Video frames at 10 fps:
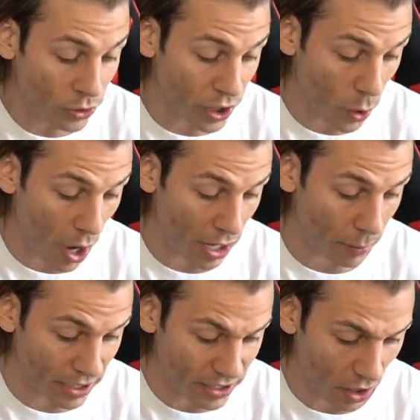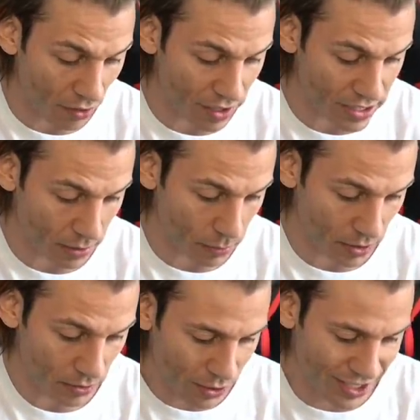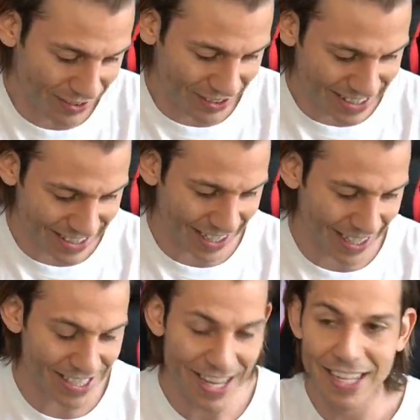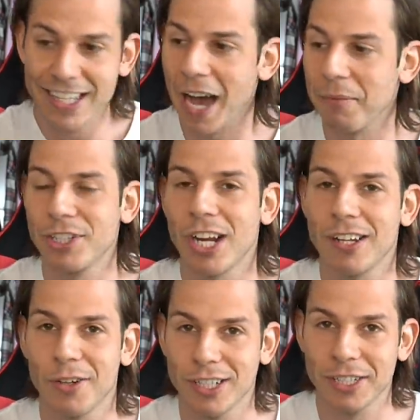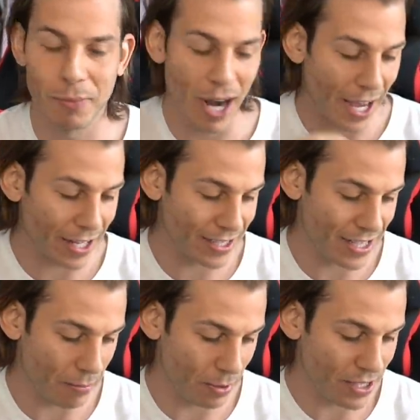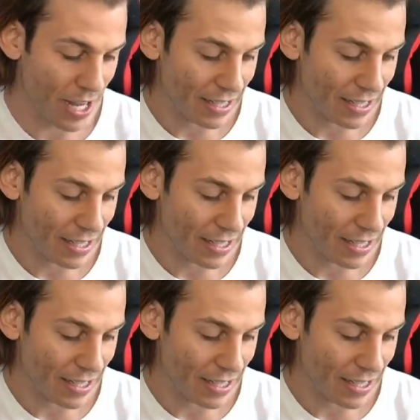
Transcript: Und die hören aber nicht auf jetzt damit. Und das Witzige ist, die haben anscheinend noch nicht mal eigene Samples,